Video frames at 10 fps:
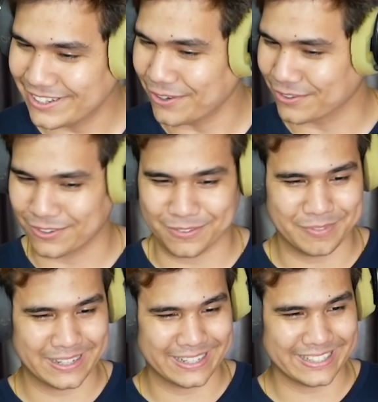ตลกตรง
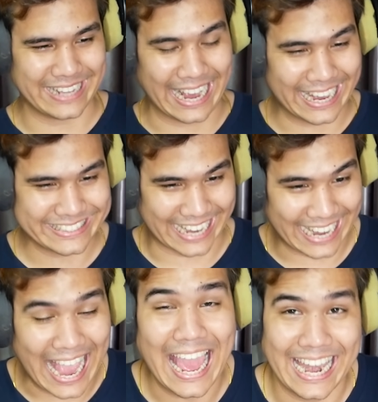มึงยังจะ
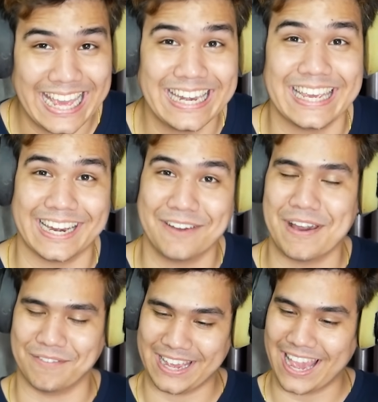กล้าเล่นอีกแล้ว
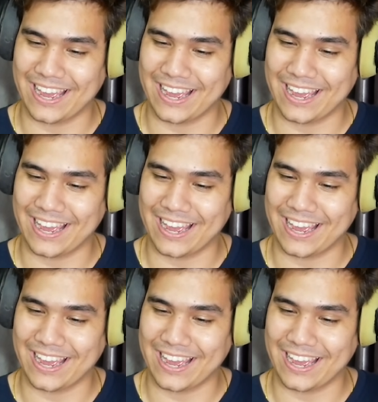แบบเนี้ย